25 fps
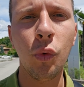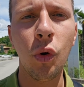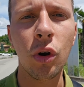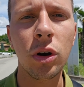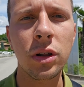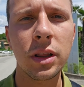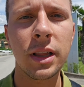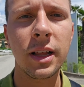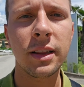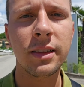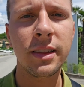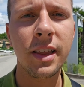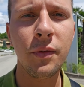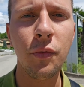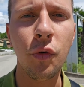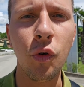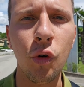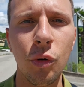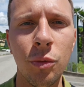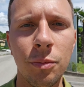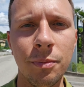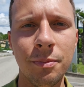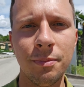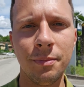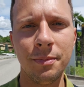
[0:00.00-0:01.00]
World TV.
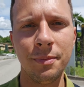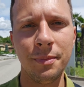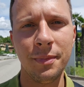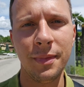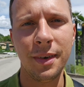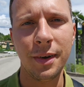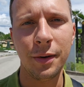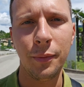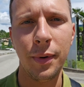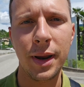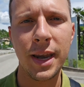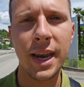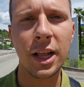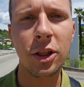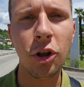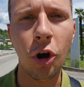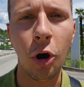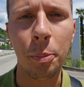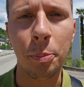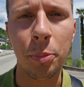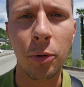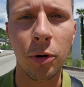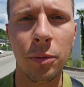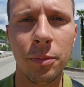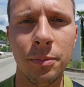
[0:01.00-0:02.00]
Quindi a
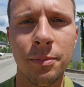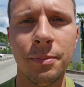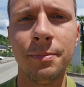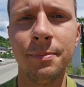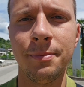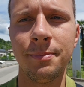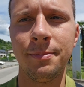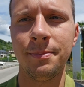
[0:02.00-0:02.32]
dopo!